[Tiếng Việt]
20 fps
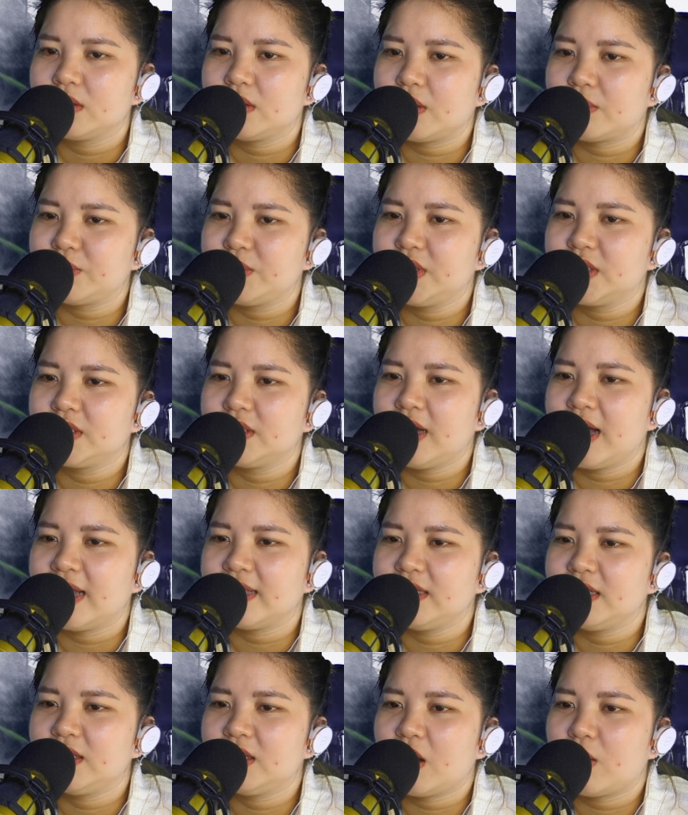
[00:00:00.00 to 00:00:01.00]
Tộc trưởng
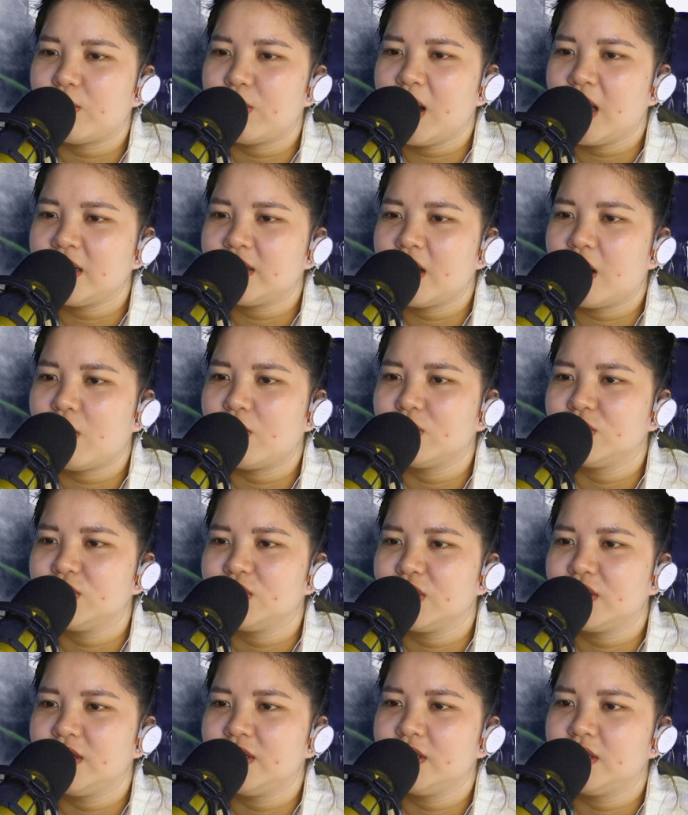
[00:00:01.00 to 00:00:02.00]
Hải Tinh tộc lắc đầu
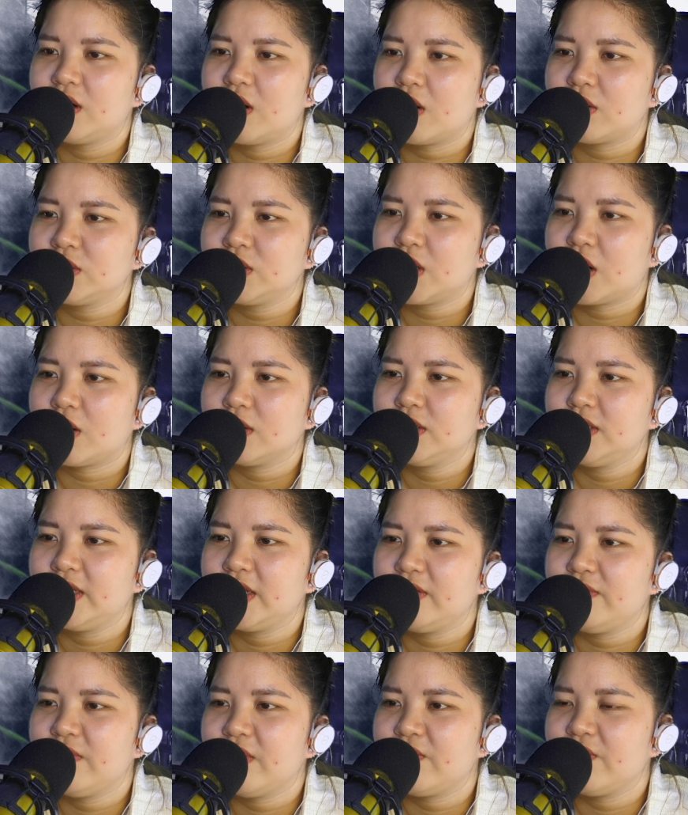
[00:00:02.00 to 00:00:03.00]
rồi đưa ngón trỏ
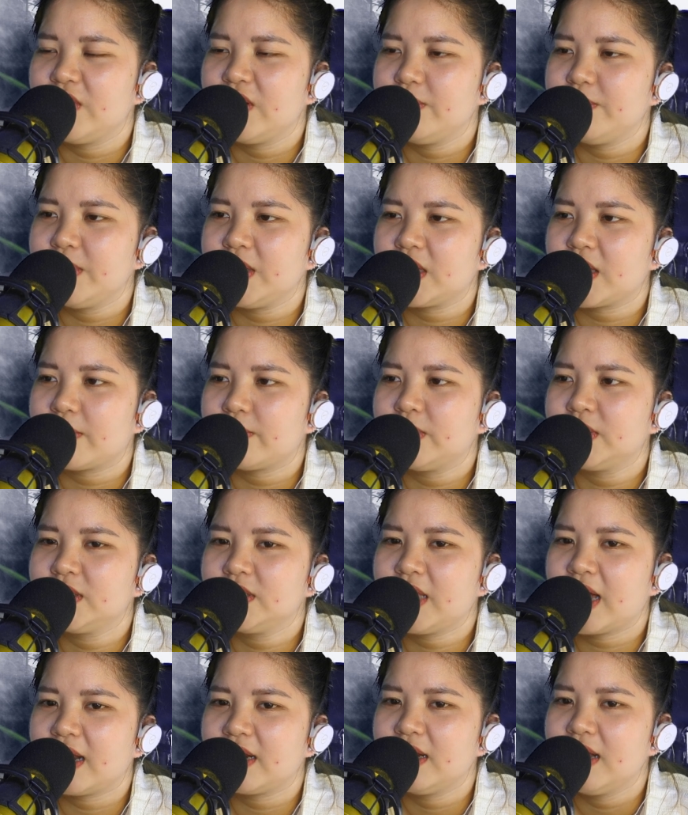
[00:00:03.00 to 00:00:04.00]
chỉ về phía mi tâm
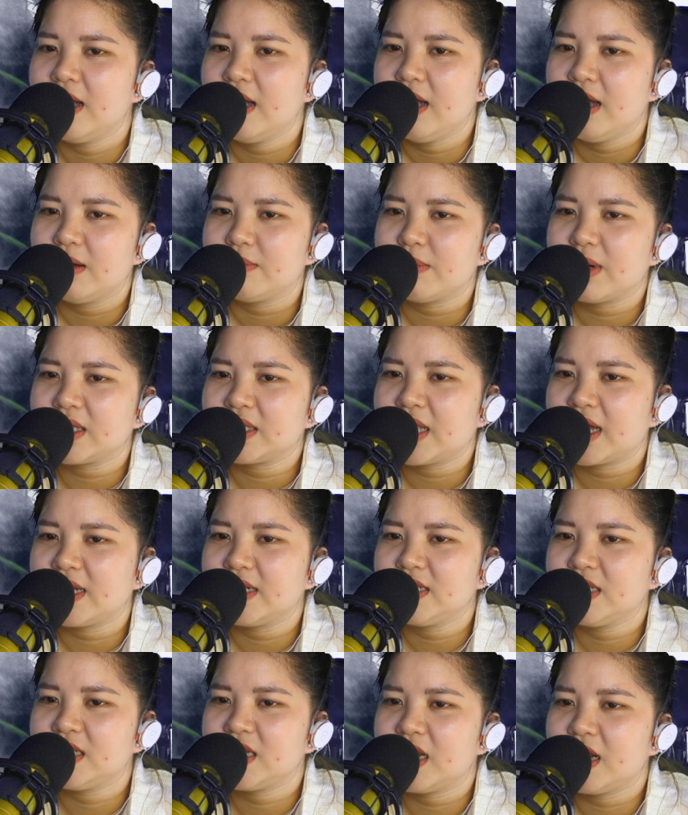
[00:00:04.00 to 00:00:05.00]
Hứa Thanh, mắt
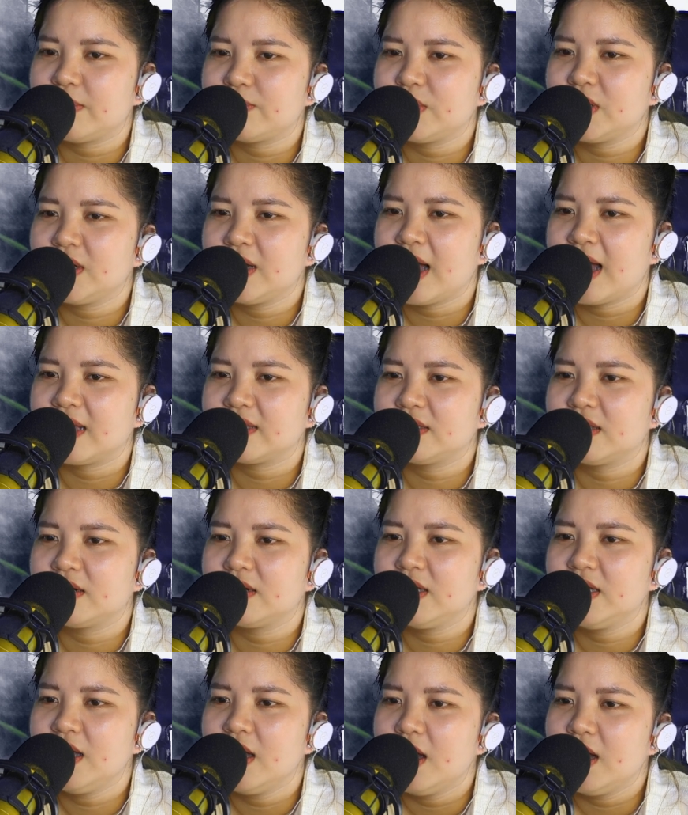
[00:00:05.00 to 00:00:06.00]
thấy sẽ lập tức hạ
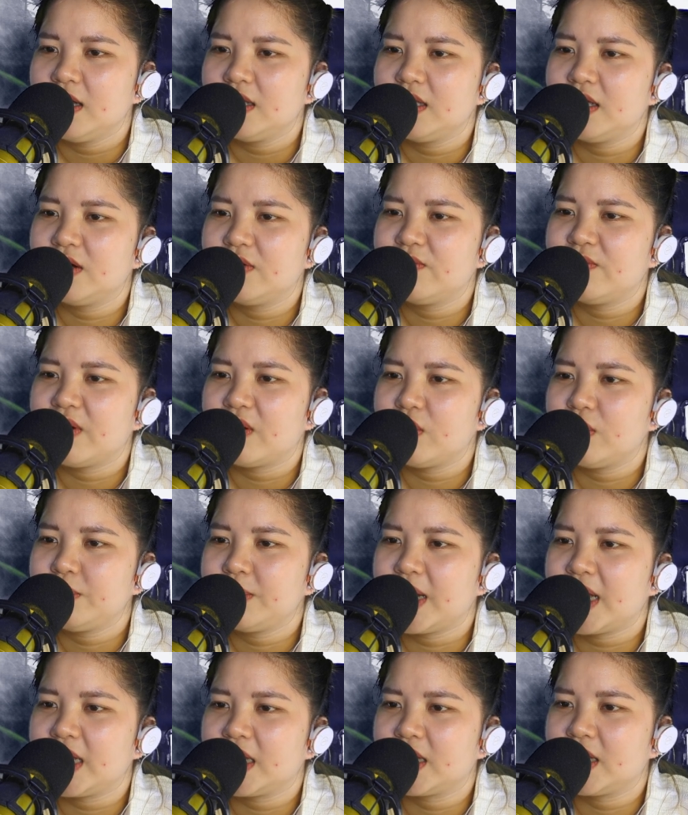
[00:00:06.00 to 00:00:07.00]
tới, nhưng vào
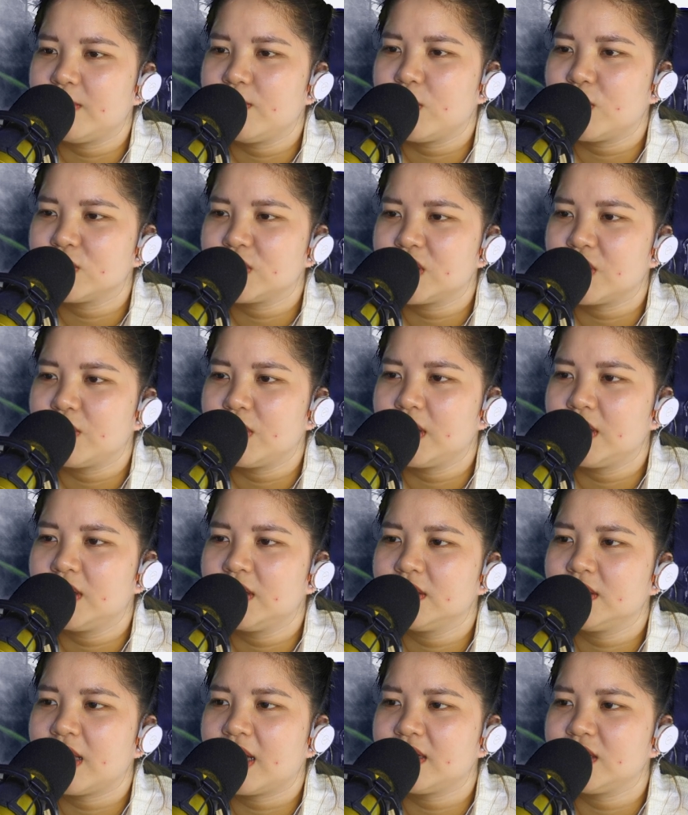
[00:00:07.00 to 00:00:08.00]
lúc này Kim Mô sau lưng
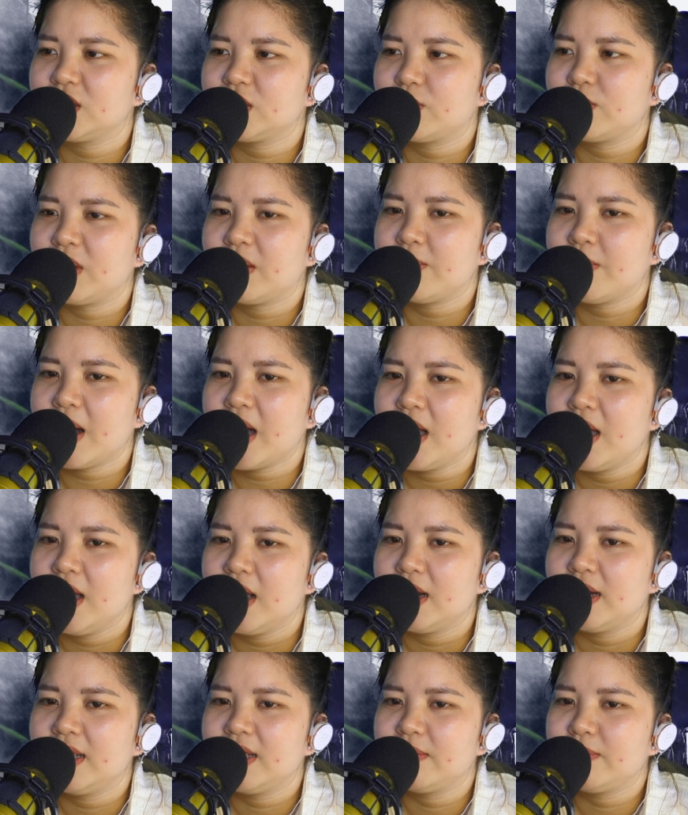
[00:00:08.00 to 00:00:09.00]
Hứa Thanh trong nháy mắt
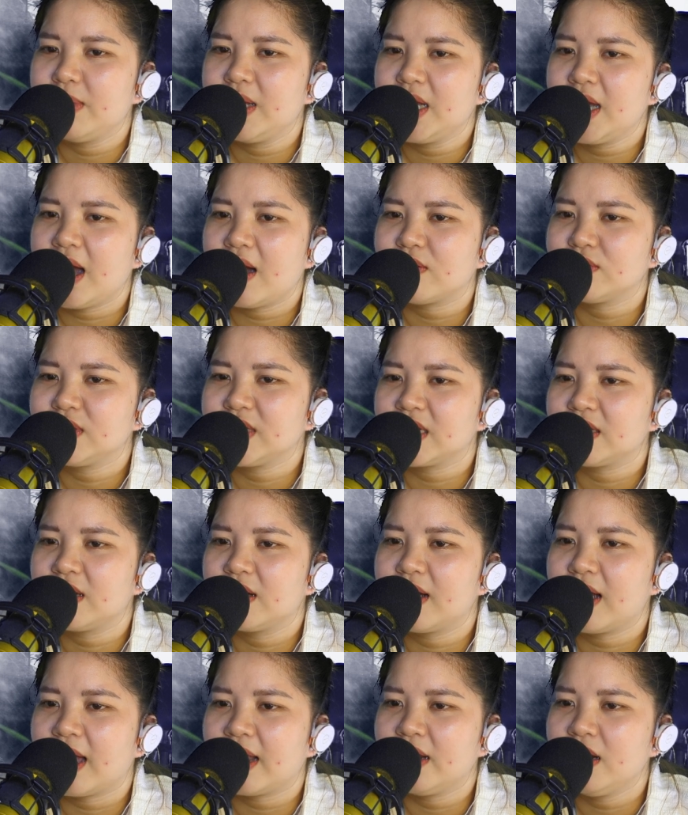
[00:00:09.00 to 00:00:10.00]
liền biến ảo ra
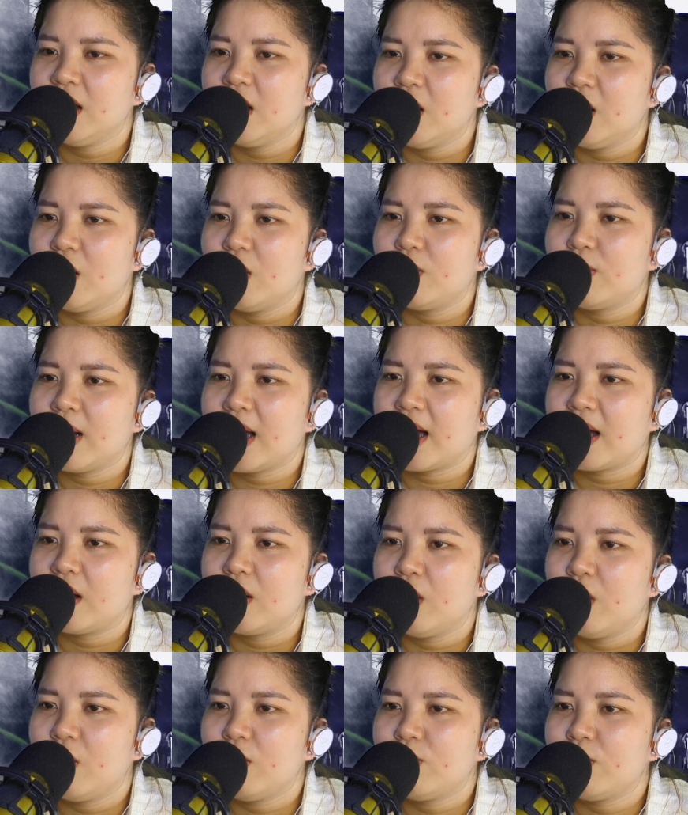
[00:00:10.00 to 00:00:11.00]
thân ảnh, hung hăng
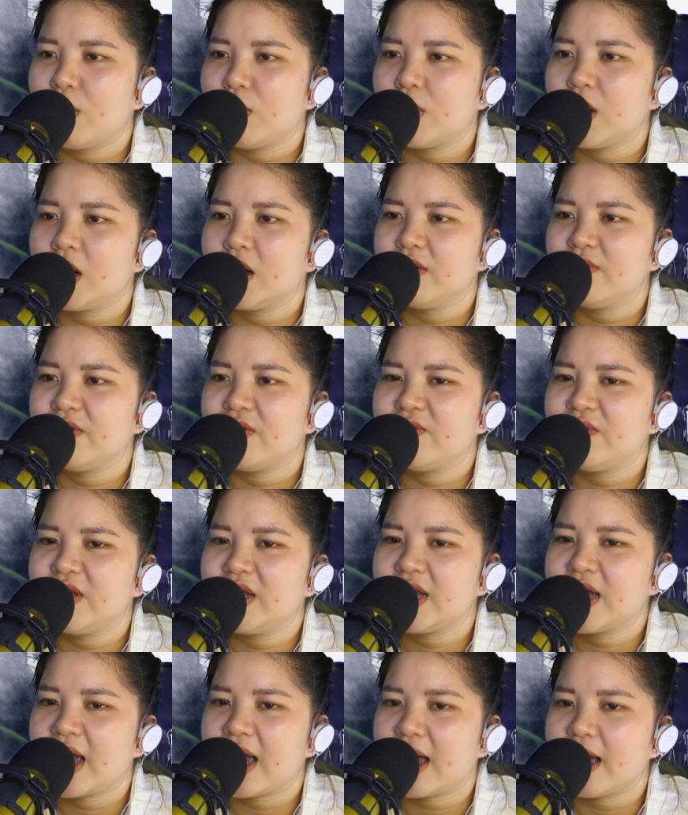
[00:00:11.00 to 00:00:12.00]
hút một hơi về
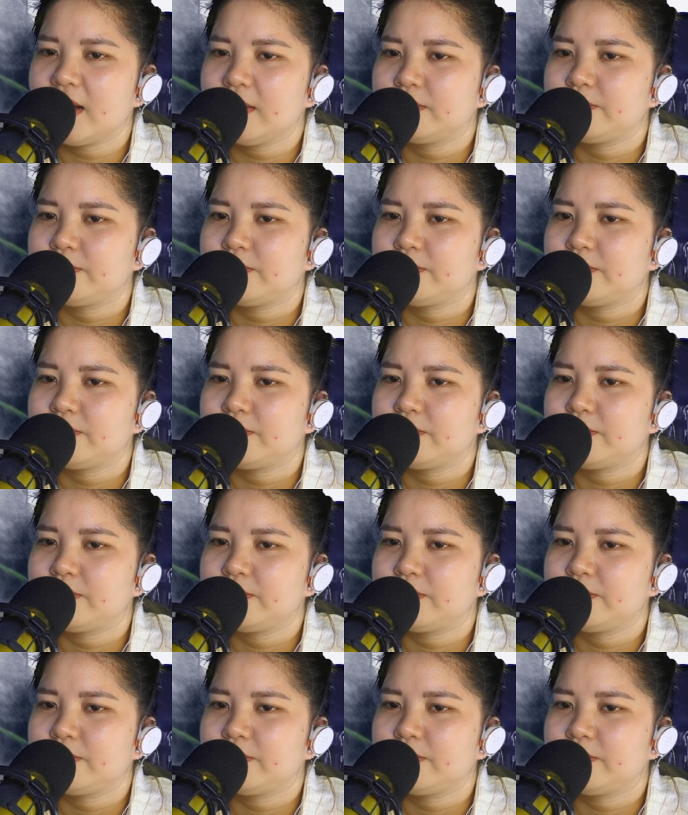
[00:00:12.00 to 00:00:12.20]
phía gã.